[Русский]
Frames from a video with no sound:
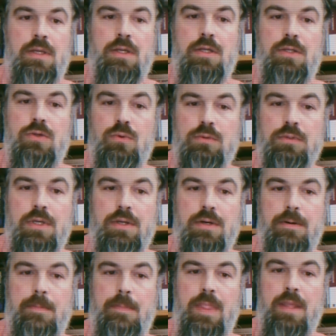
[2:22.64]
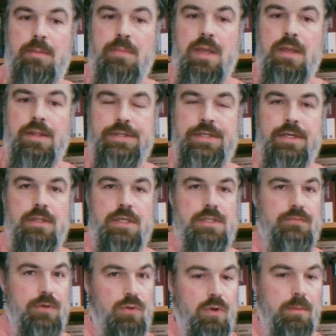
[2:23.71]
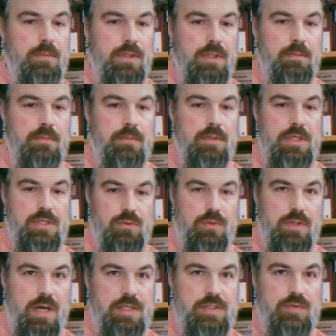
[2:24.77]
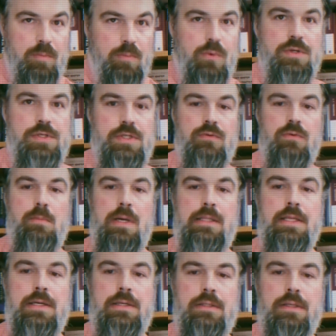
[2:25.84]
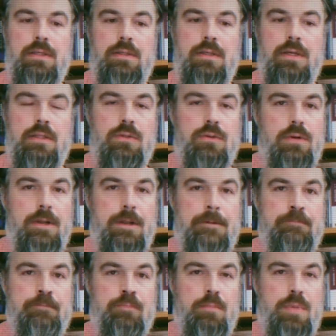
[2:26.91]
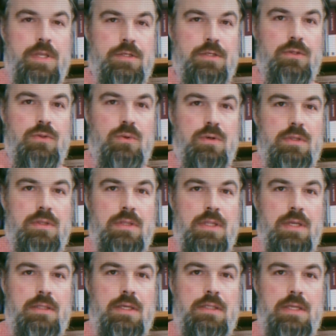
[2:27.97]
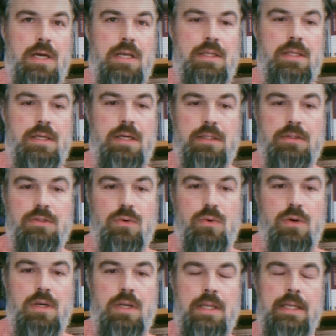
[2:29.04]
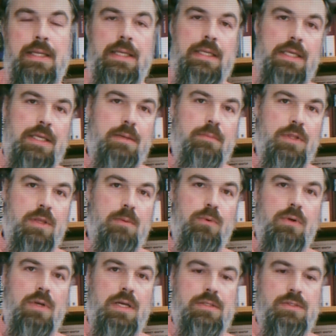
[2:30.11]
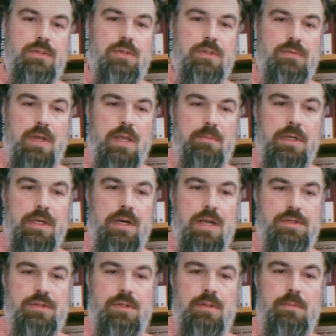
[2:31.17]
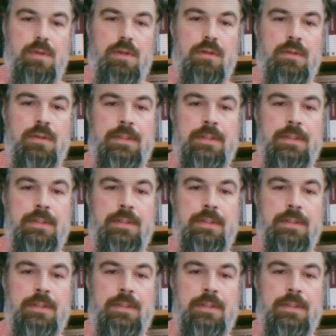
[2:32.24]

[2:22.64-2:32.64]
Юнгер имеет дело с феноменом государства позднего модерна, которое претендует на тотальный контроль и манипуляцию своими гражданами.